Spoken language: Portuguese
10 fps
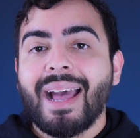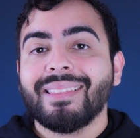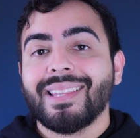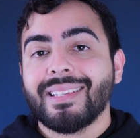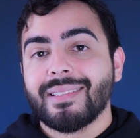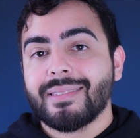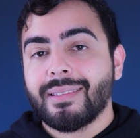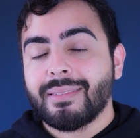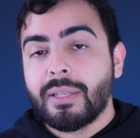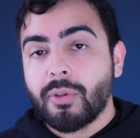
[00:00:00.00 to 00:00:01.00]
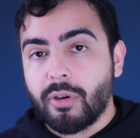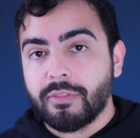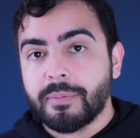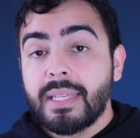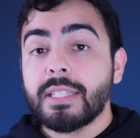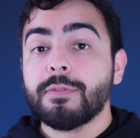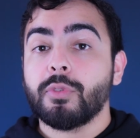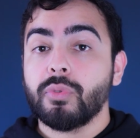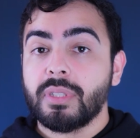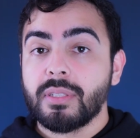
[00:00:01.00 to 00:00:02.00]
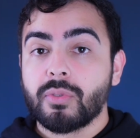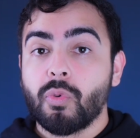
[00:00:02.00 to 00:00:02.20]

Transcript: até 69. E as frutas